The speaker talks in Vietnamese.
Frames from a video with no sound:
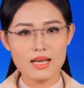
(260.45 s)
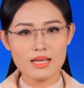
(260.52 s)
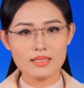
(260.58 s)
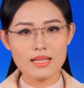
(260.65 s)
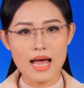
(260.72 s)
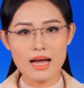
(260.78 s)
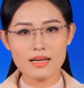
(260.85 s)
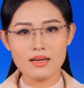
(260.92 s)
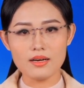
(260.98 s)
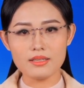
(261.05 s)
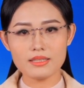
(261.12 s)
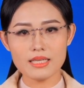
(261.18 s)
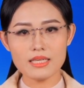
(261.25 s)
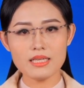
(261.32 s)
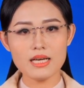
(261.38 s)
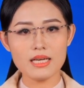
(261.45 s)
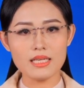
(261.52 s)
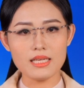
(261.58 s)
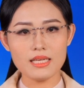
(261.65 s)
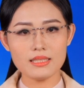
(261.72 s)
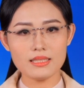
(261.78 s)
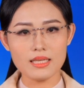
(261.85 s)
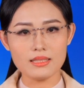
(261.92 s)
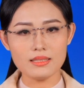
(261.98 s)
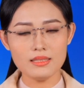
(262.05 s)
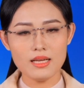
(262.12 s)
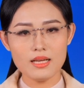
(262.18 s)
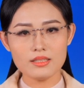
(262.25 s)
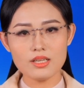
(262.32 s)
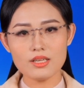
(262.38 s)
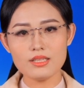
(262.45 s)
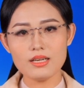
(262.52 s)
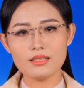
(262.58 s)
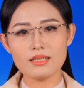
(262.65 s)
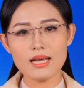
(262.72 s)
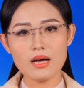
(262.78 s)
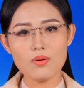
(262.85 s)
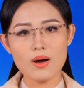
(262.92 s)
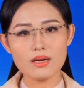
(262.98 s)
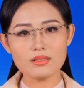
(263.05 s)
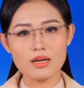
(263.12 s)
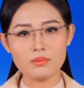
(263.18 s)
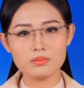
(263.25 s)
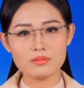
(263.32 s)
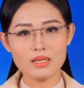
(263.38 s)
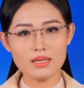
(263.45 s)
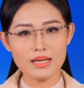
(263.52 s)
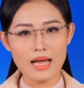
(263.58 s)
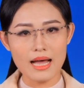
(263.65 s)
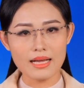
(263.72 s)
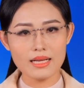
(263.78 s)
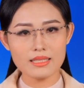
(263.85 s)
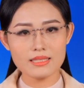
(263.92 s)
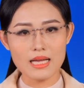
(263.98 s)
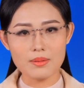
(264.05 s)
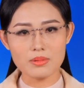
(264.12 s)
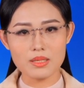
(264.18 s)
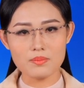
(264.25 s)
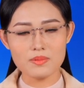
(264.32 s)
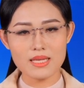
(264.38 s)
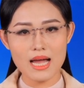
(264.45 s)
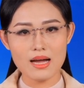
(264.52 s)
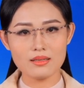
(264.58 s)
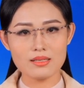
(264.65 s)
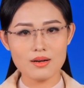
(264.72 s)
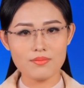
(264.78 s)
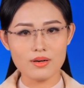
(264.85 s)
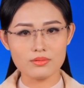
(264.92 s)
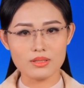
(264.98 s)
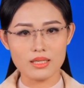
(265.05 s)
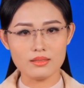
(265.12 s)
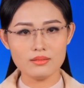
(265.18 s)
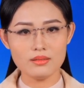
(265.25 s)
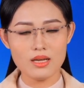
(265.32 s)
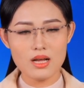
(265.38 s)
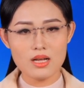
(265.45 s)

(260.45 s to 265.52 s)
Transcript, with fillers: đã gửi kiến nghị lên tỉnh cho dừng các hoạt động tất cả các trạm kiểm tra ra vào tỉnh,